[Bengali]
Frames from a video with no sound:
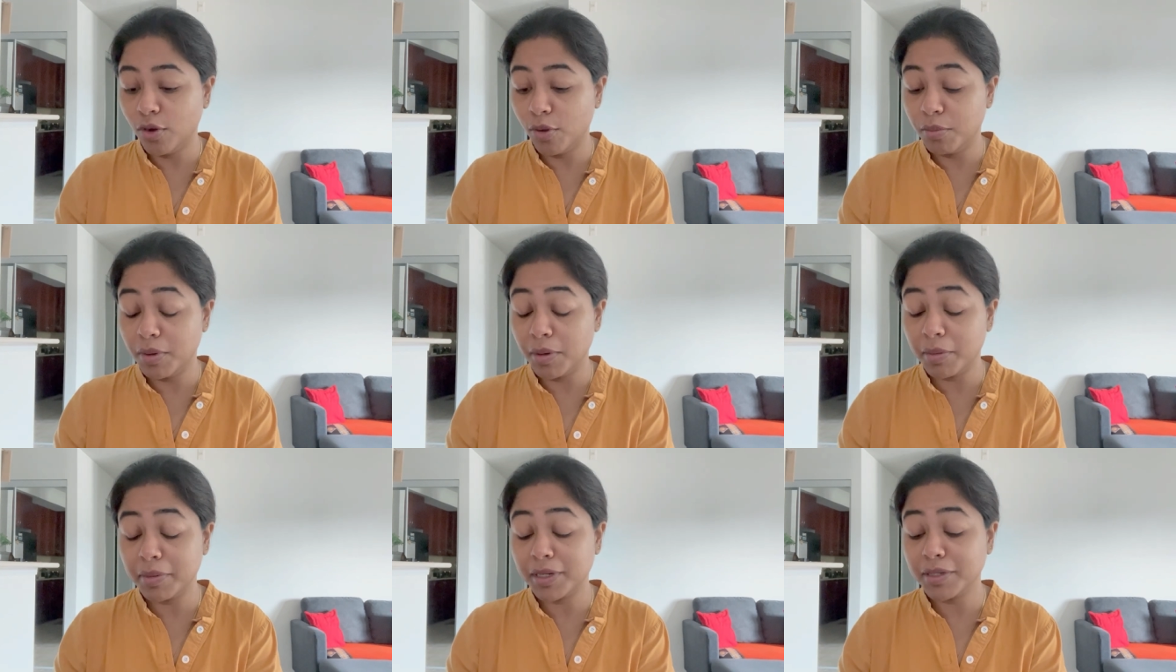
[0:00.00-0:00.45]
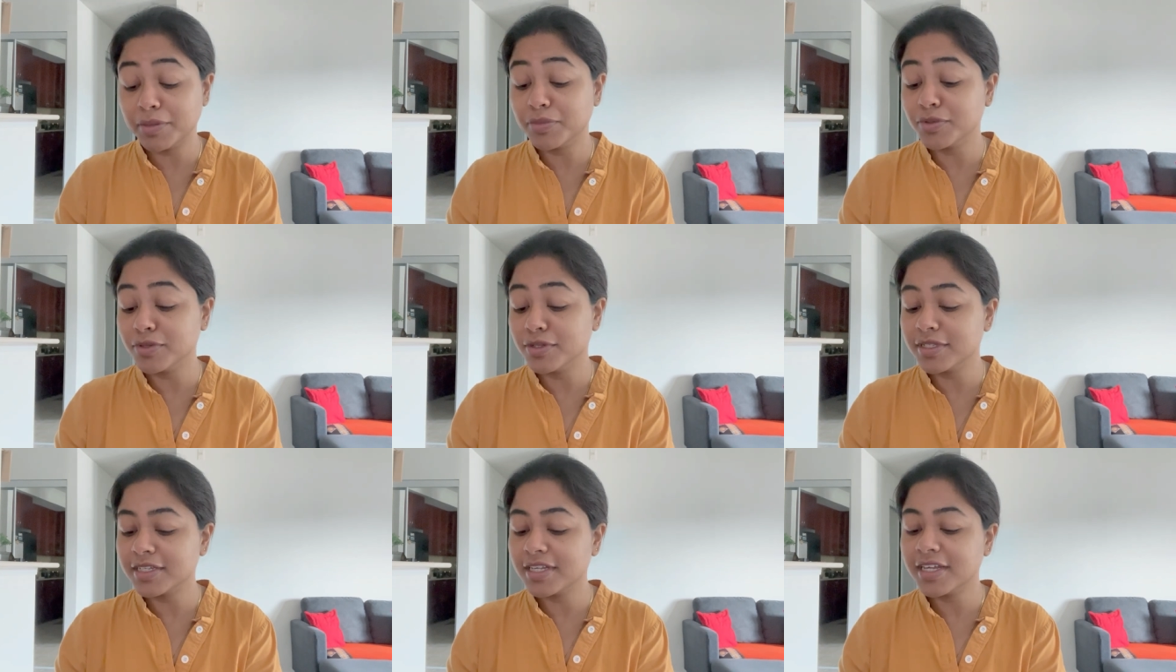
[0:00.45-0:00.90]
লম্বা ব্রেড
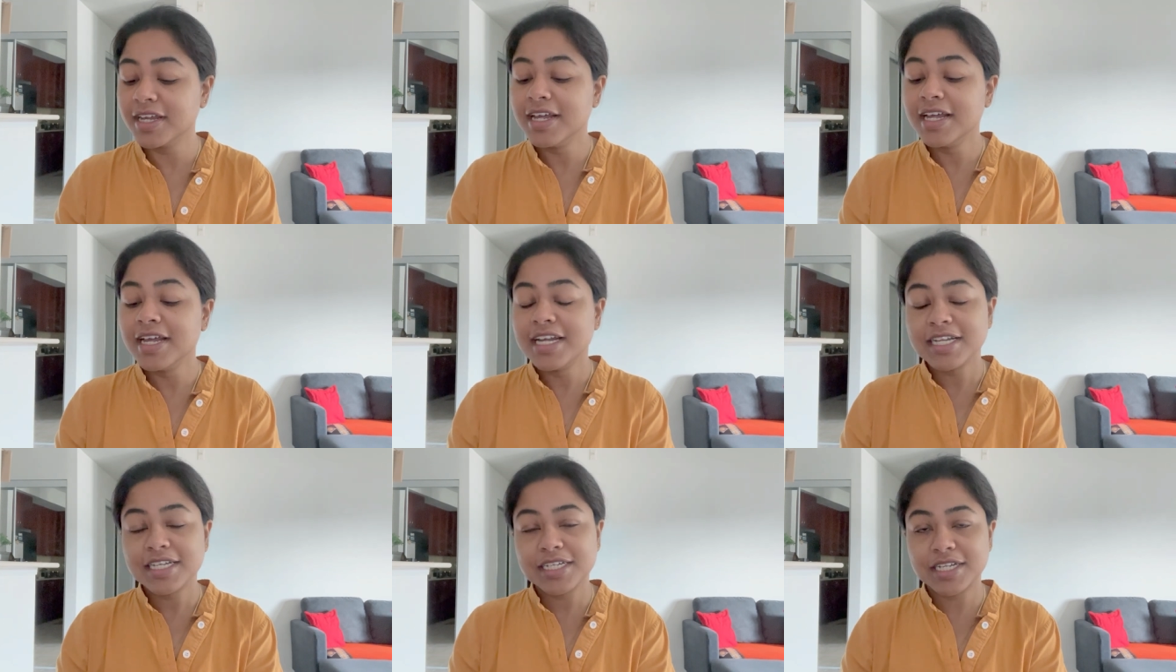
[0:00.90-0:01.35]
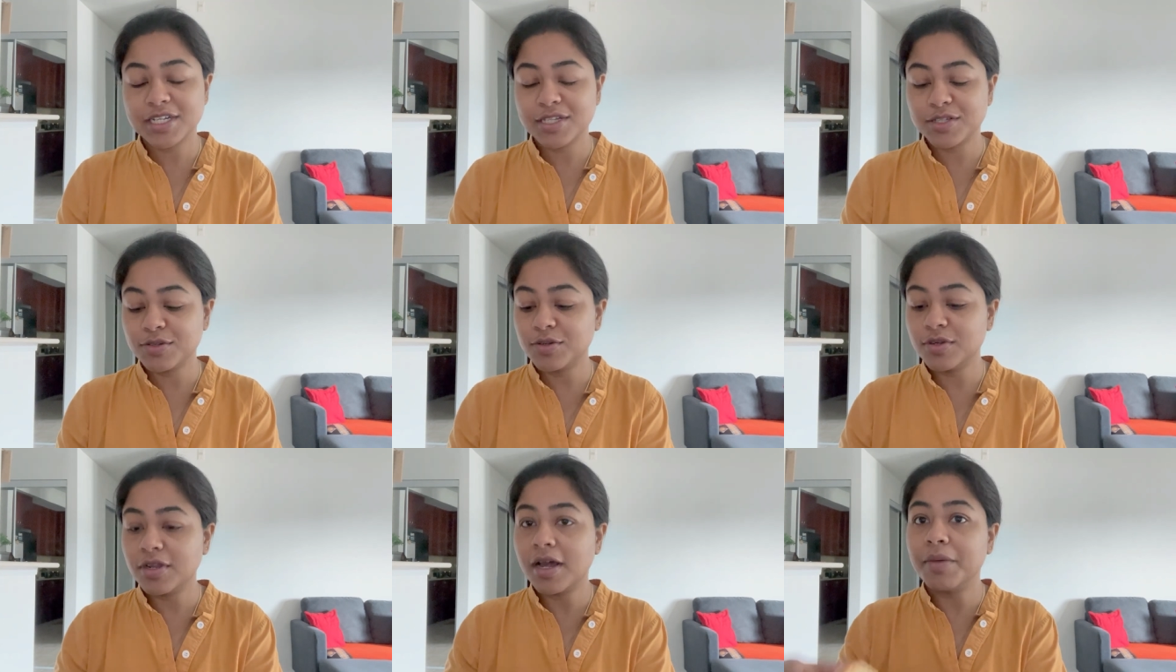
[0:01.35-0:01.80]
বলছি সেই
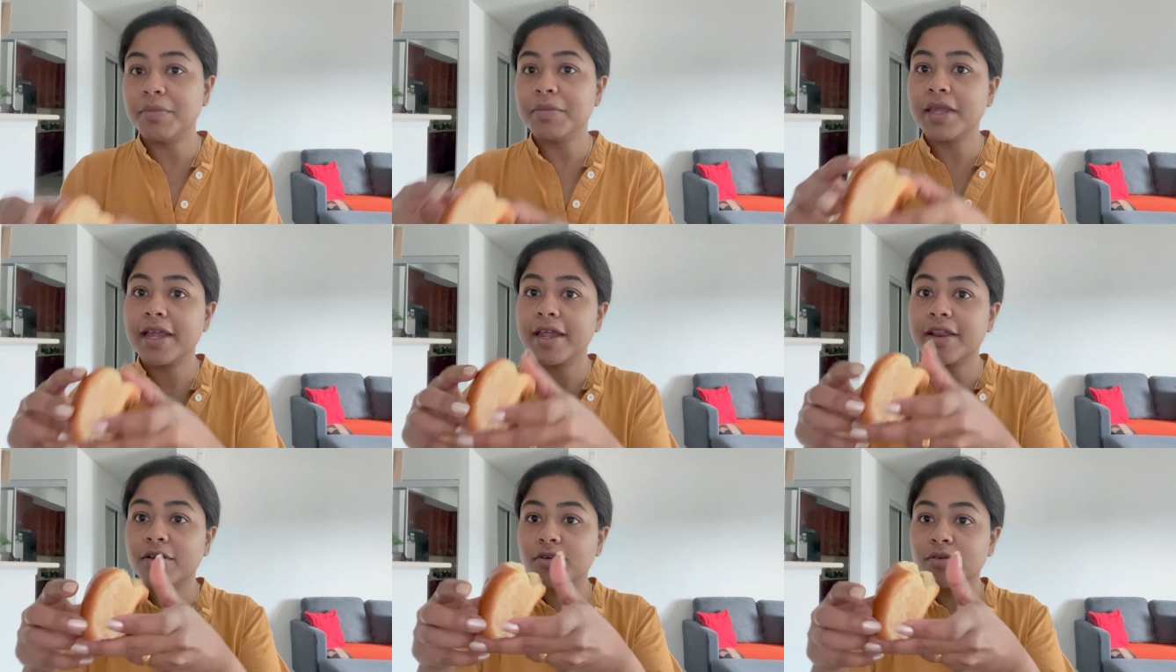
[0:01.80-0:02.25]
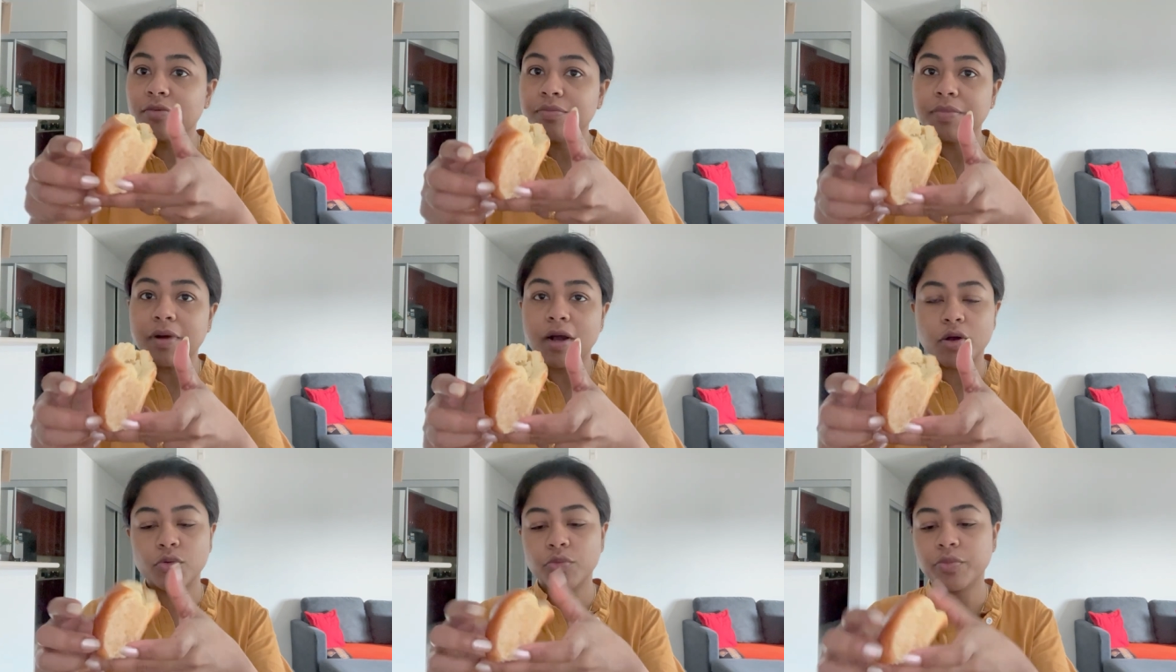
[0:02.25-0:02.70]
জন্য আমি এরকম
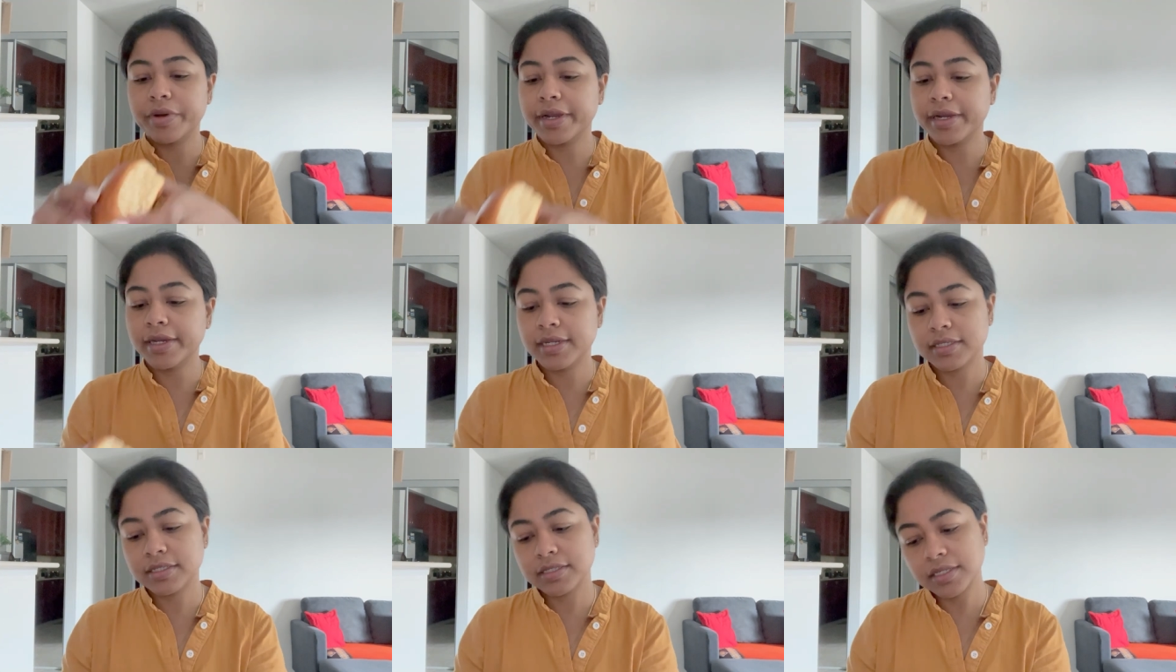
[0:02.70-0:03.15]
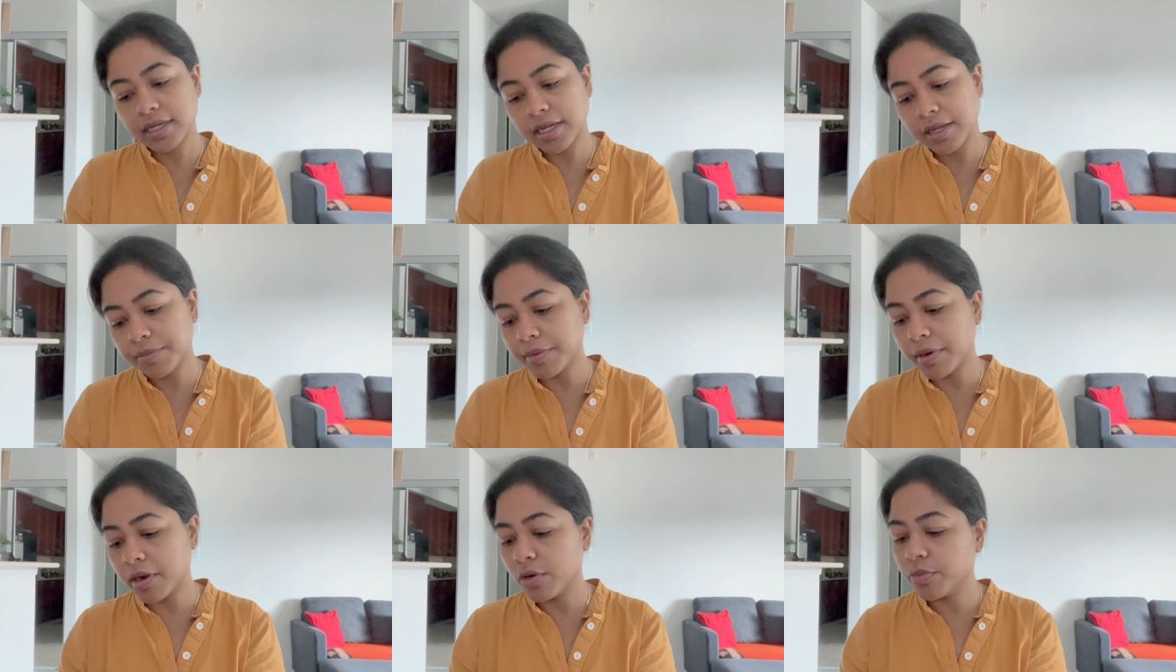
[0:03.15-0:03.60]
পাও ব্রেড আছে এই
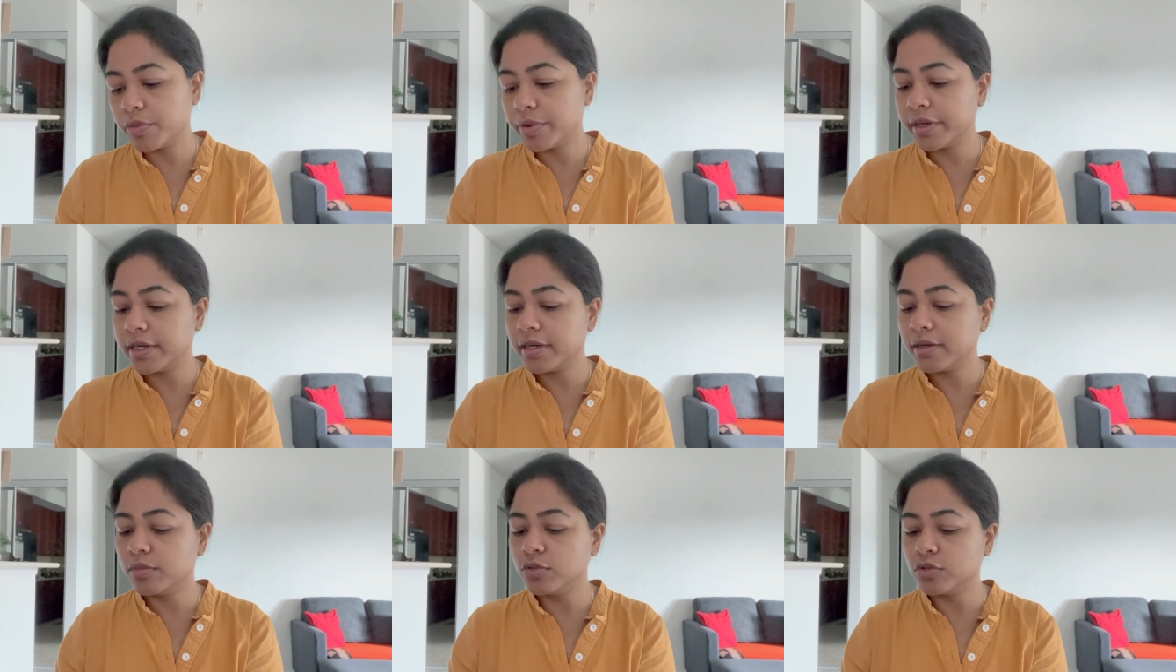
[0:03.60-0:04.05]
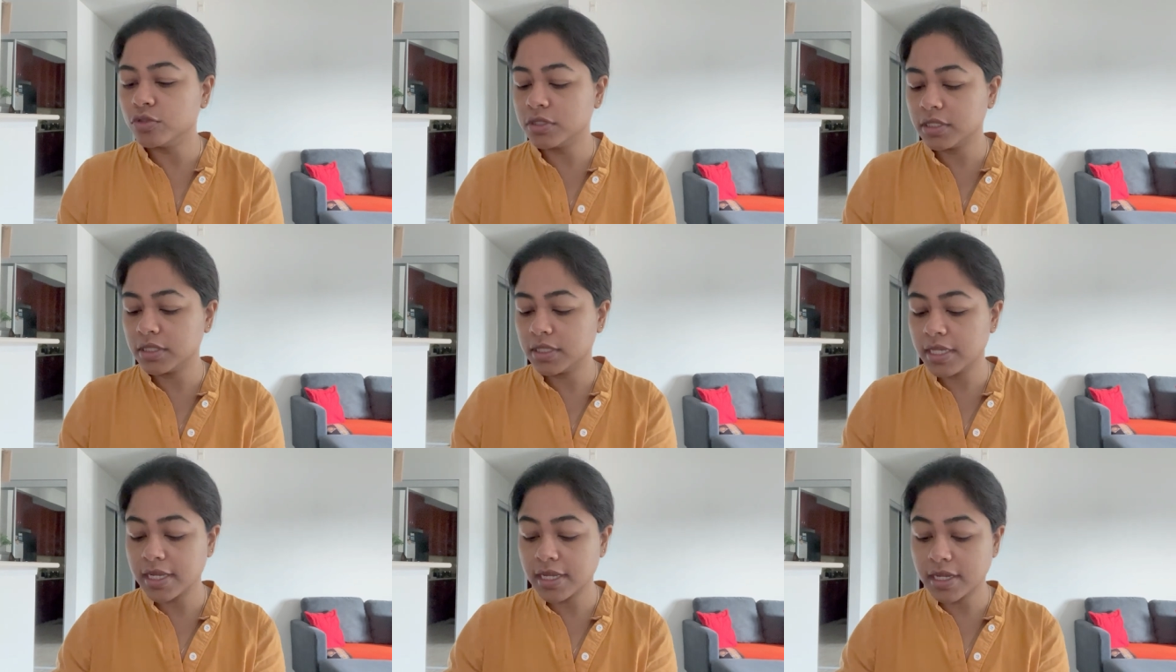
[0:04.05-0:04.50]
পাও ব্রেডের মধ্যে
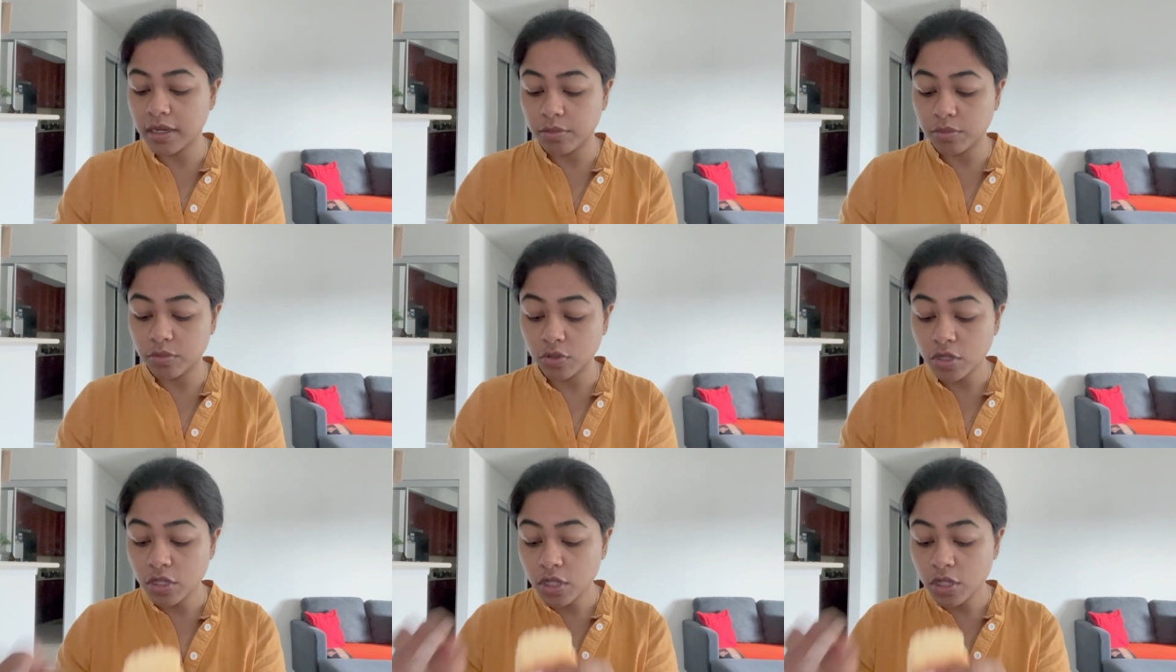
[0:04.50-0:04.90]
দিয়েই খাবো